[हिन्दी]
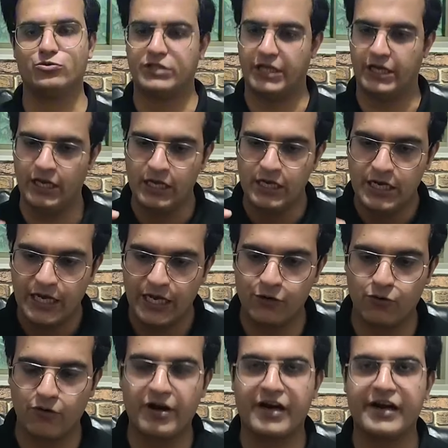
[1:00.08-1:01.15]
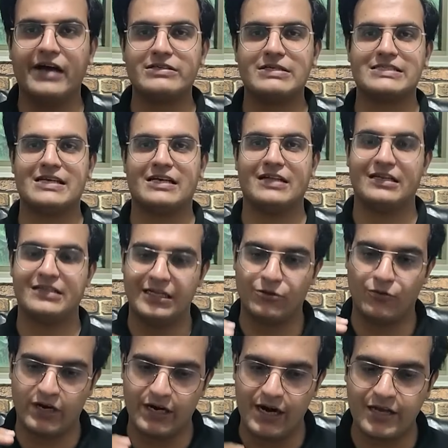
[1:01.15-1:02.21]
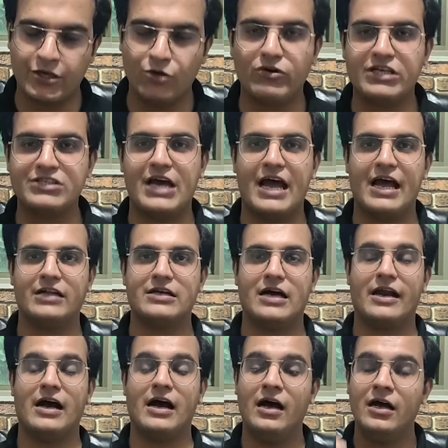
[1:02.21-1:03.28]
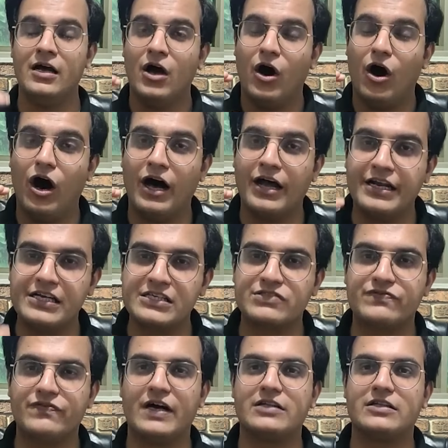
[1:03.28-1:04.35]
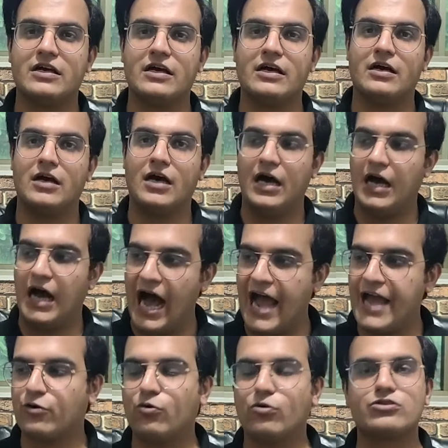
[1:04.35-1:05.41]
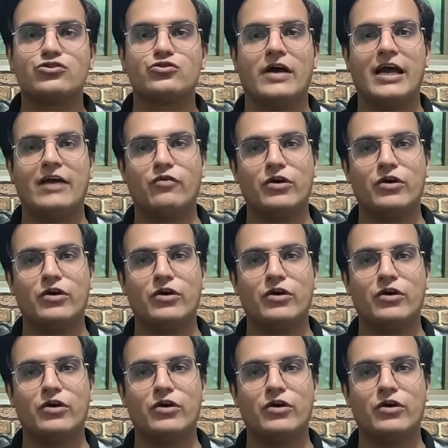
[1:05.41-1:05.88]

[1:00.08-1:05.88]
मौजूद थे इनको रगड़ा जा सकता था तो रगड़ा क्यों नहीं जाया जा रहा और इस वक्त हाई कोर्ट्स जो